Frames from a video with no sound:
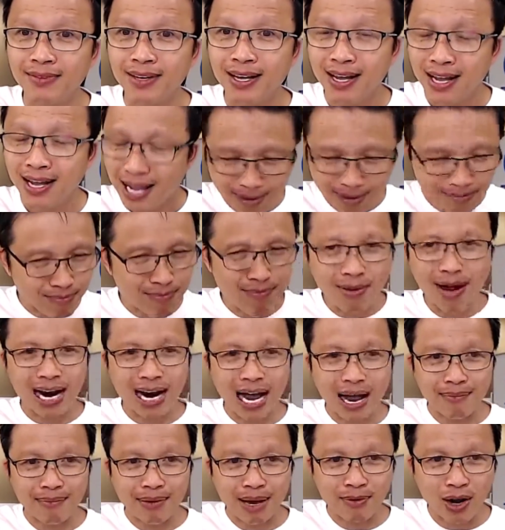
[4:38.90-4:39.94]
em
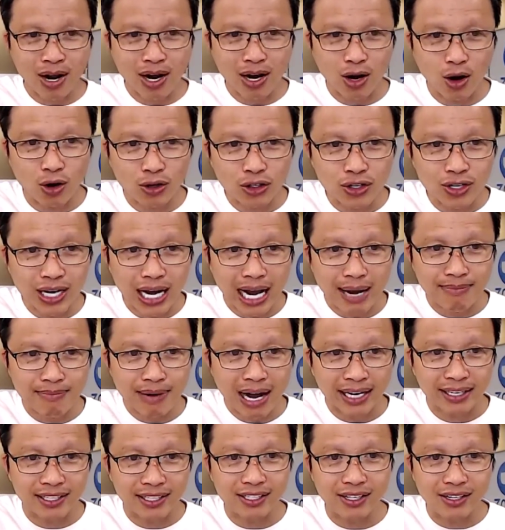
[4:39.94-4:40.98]
làm em nói là hồi trước em
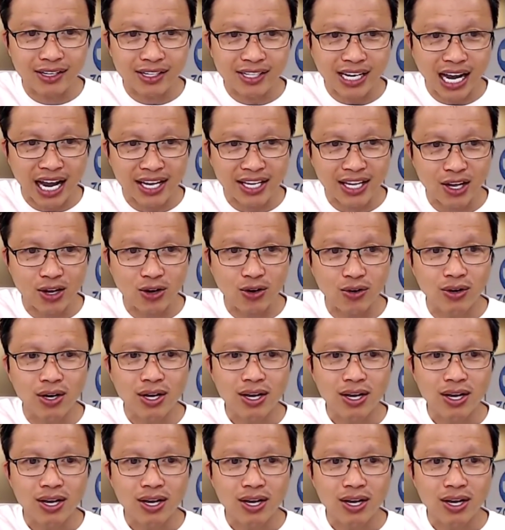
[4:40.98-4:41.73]
hành xử sai nhiều